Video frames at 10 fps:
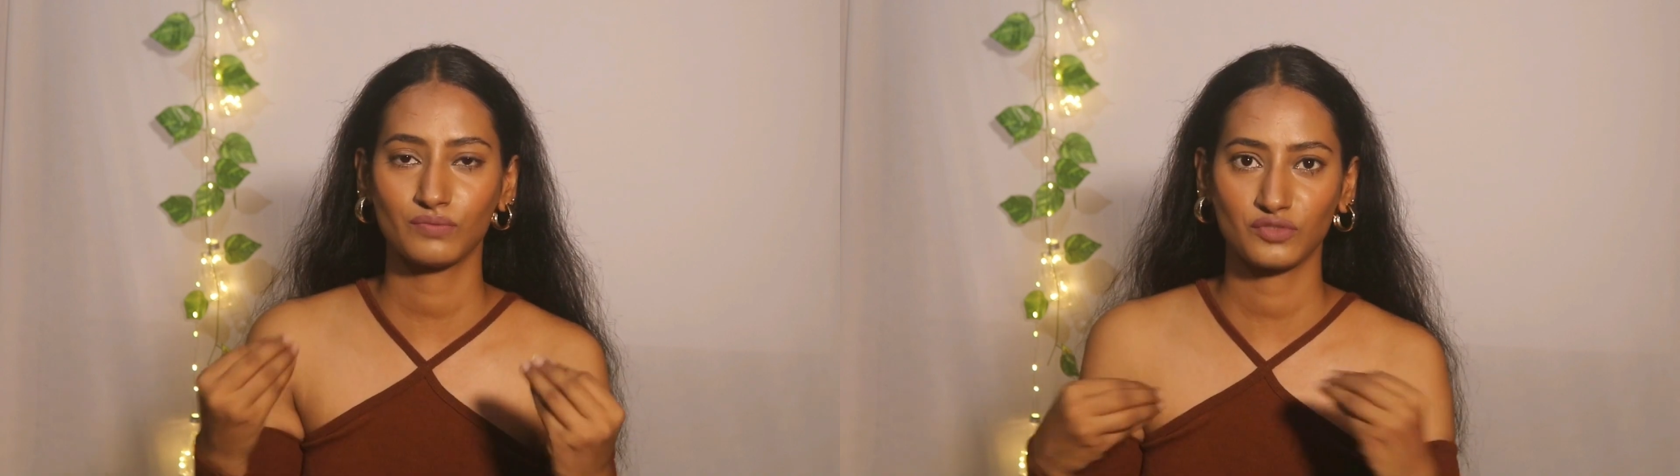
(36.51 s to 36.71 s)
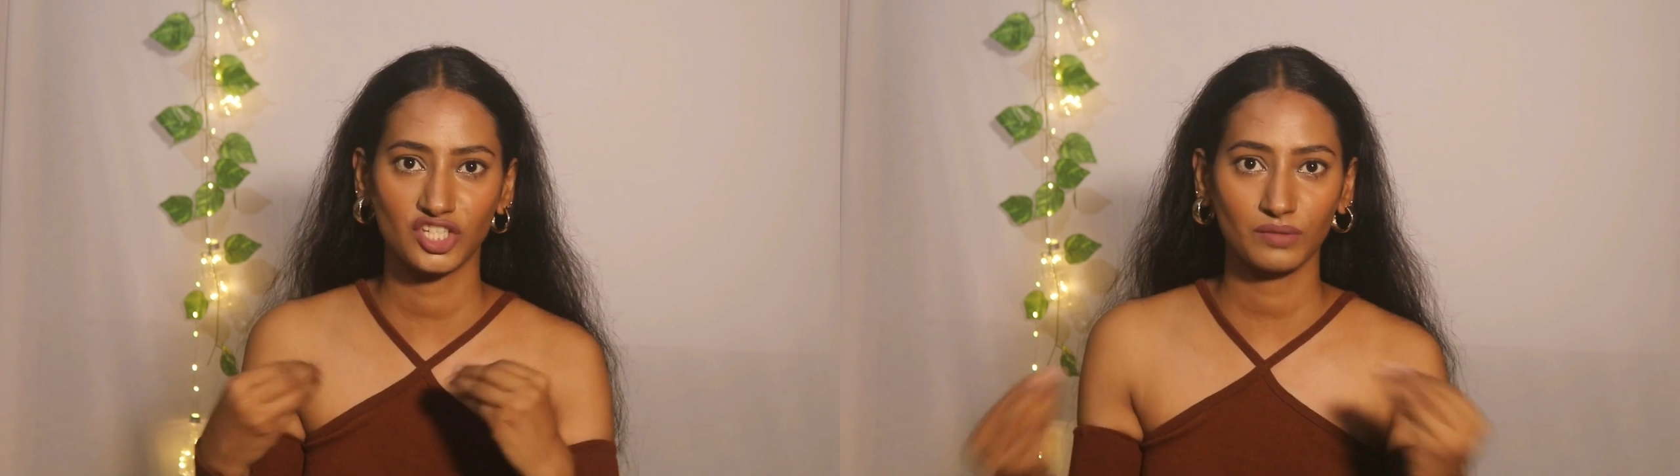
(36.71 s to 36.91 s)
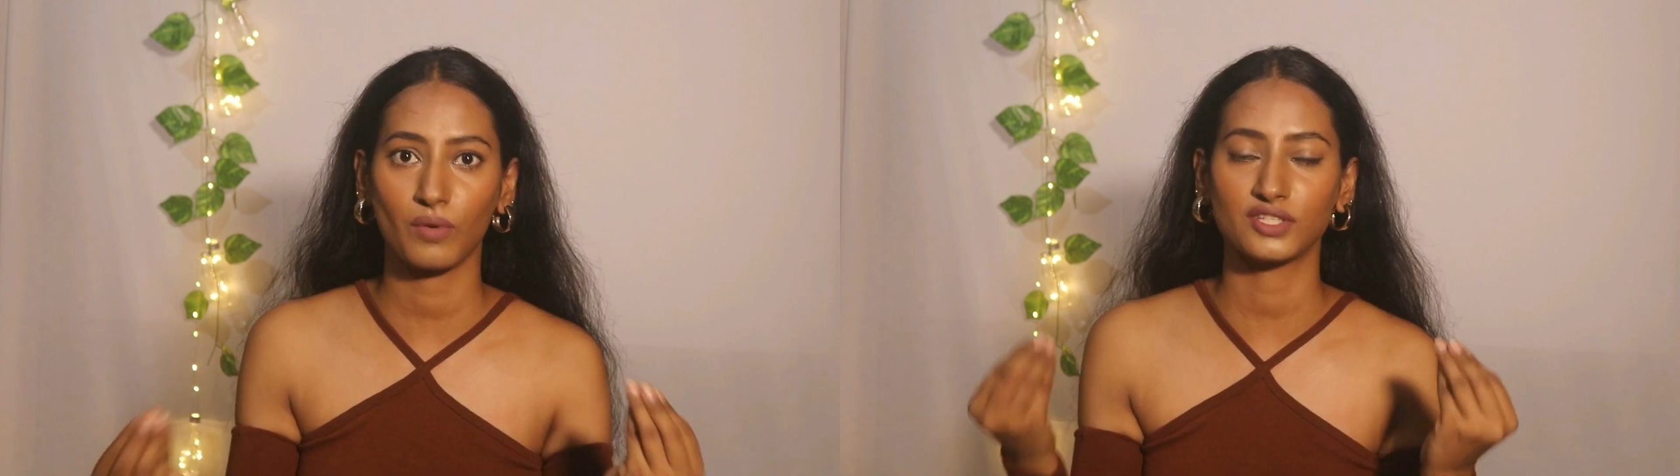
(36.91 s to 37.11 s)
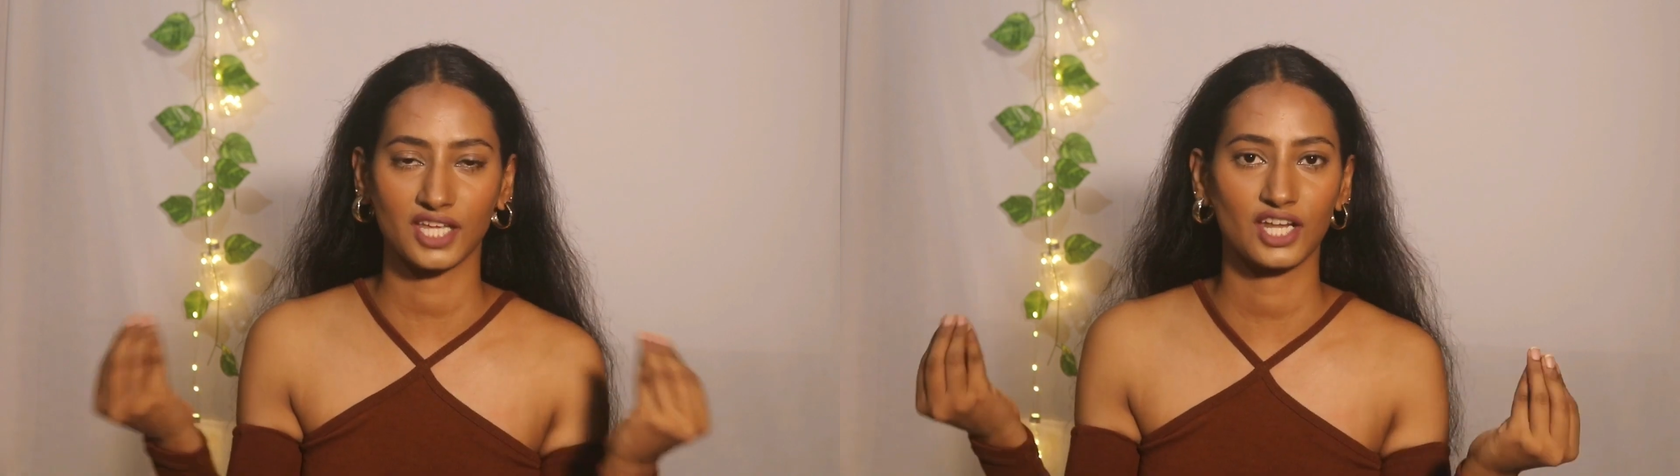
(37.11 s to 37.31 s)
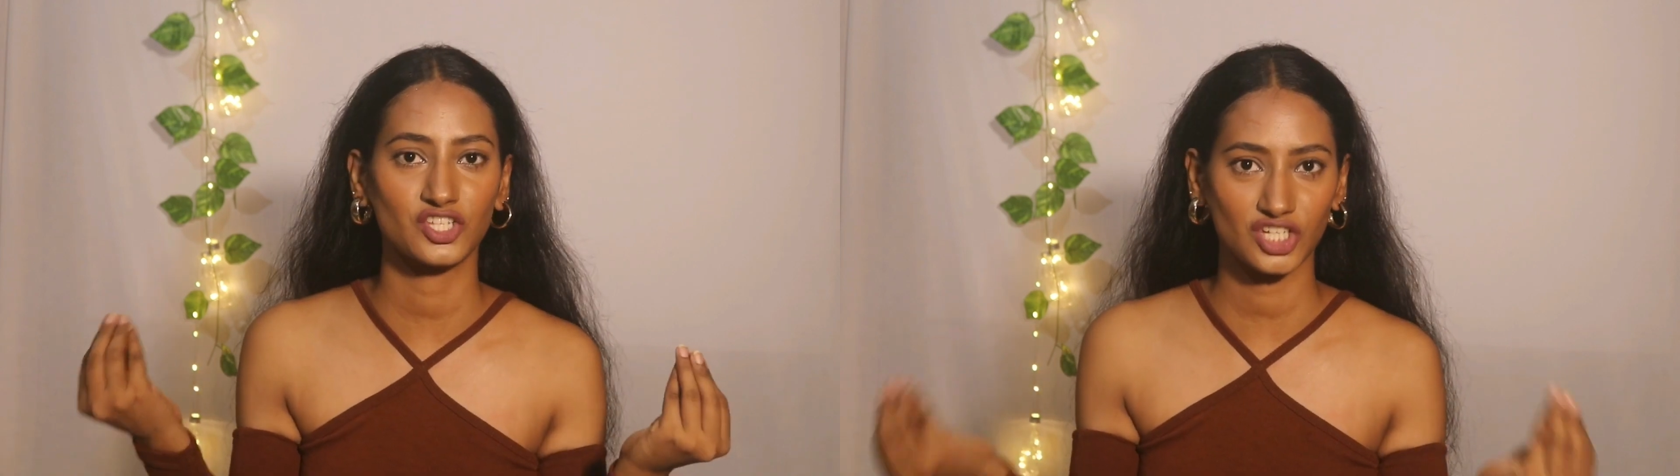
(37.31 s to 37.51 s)
मुझे तो बहुत
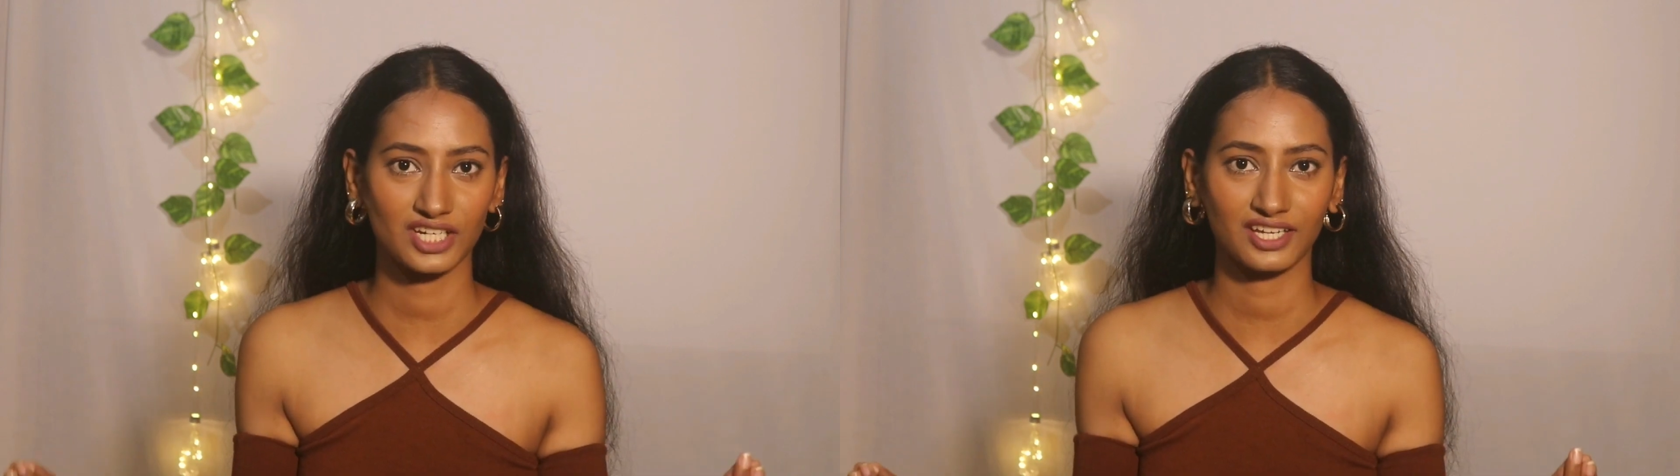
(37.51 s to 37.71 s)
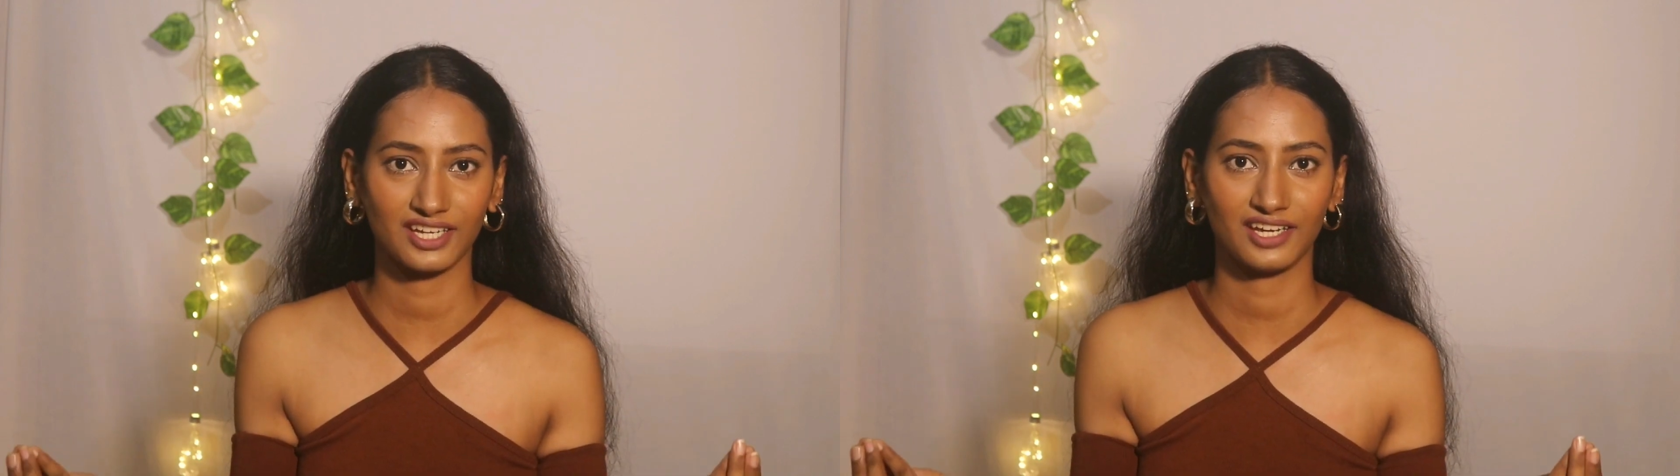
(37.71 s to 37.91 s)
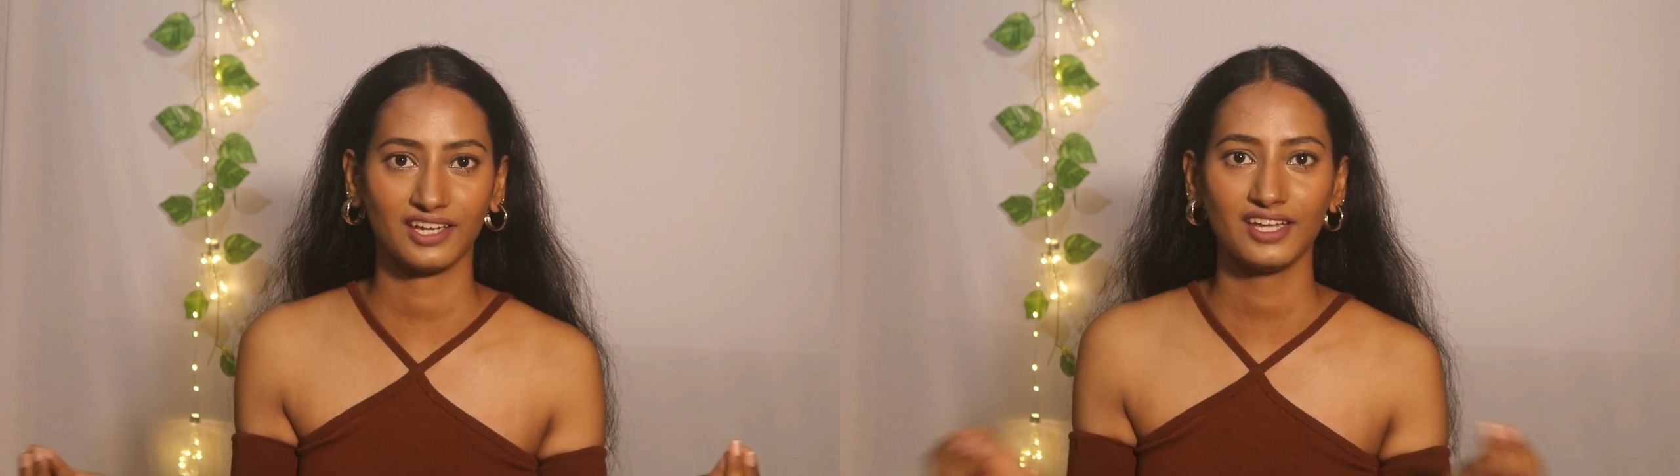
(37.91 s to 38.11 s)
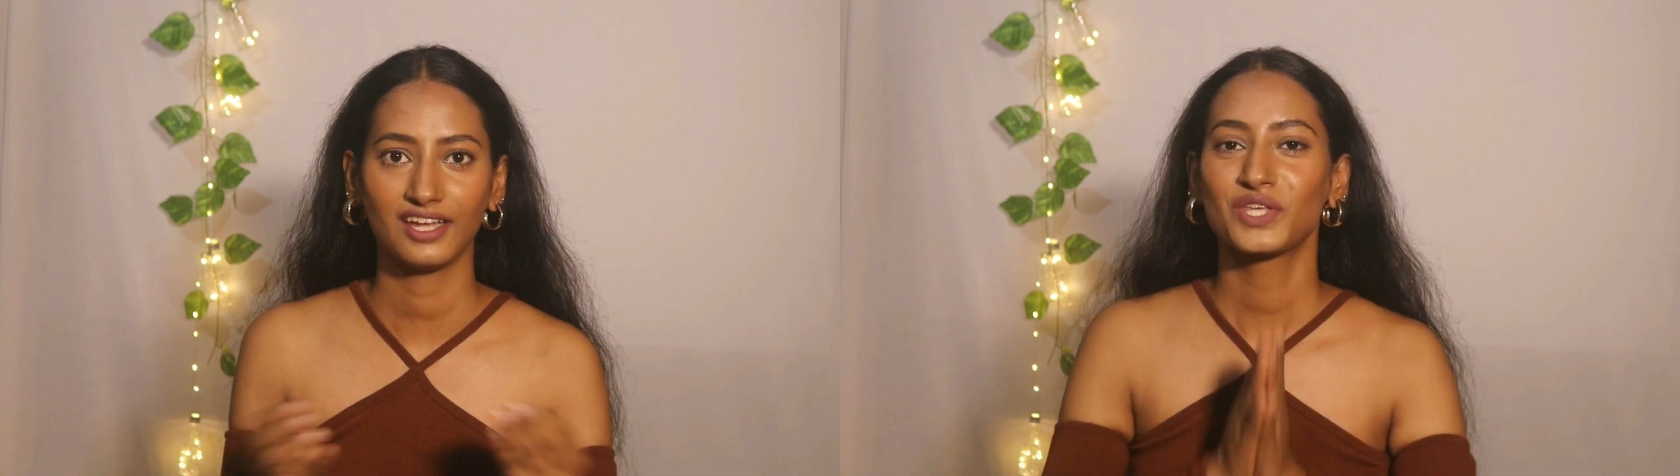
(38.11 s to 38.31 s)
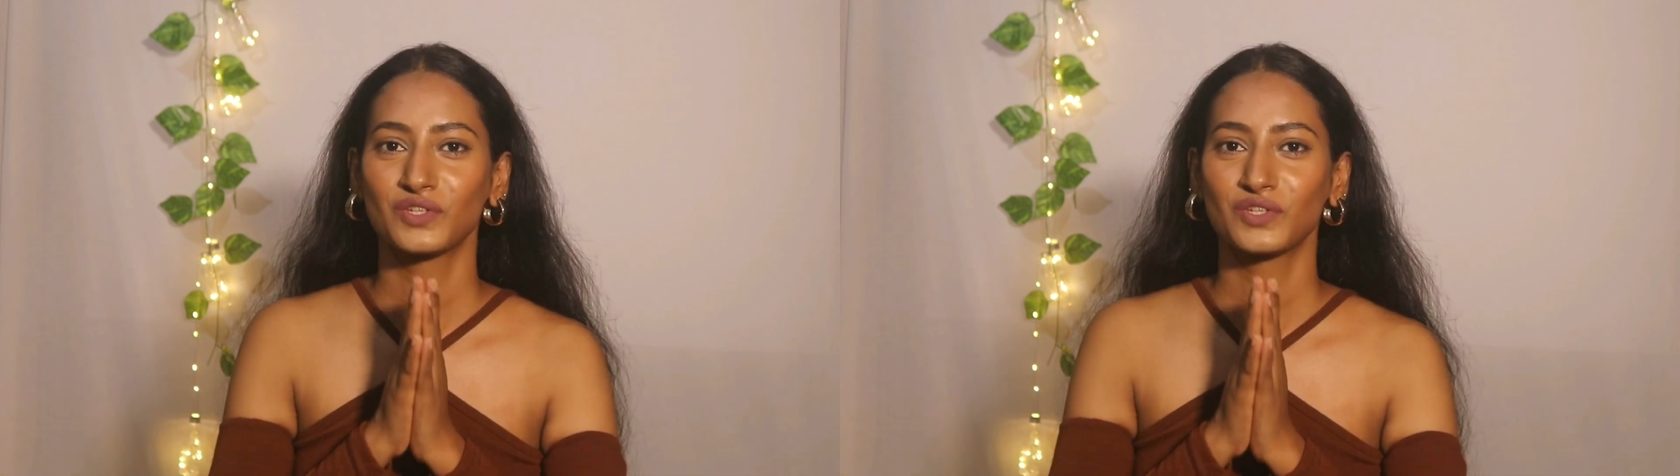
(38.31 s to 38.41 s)
ज़्यादा अच्छे लगे हैं